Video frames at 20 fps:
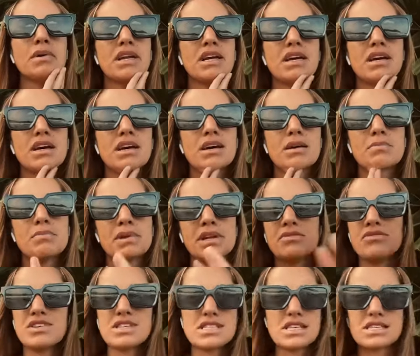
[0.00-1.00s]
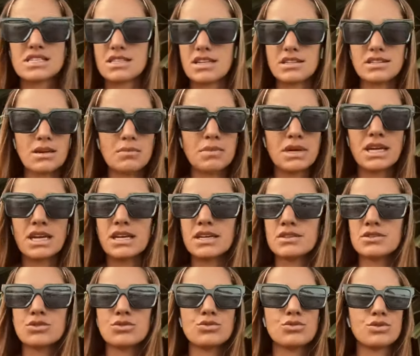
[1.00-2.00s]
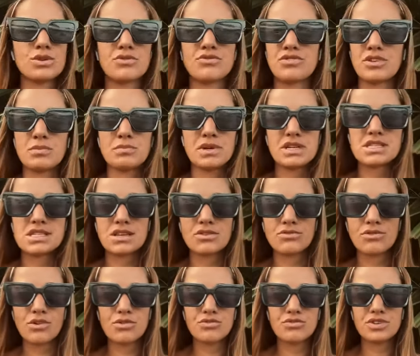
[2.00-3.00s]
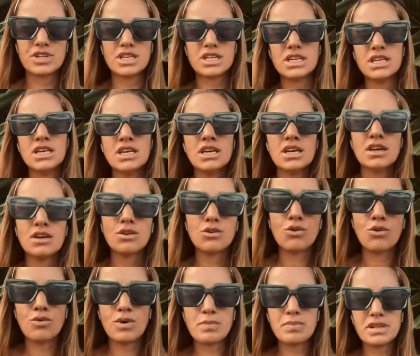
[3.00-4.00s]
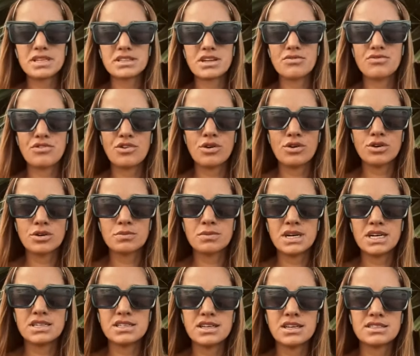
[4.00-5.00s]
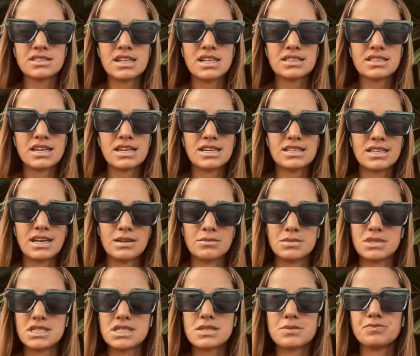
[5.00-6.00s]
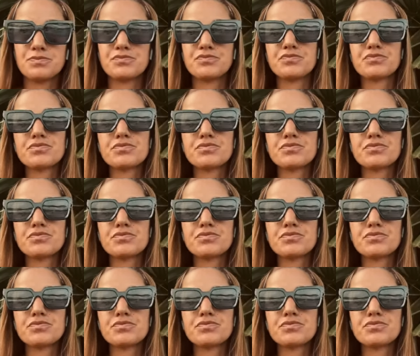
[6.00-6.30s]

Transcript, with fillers: para fazer esse tratamento, enfim, para se envolver com a plataforma Atleta Cannabis.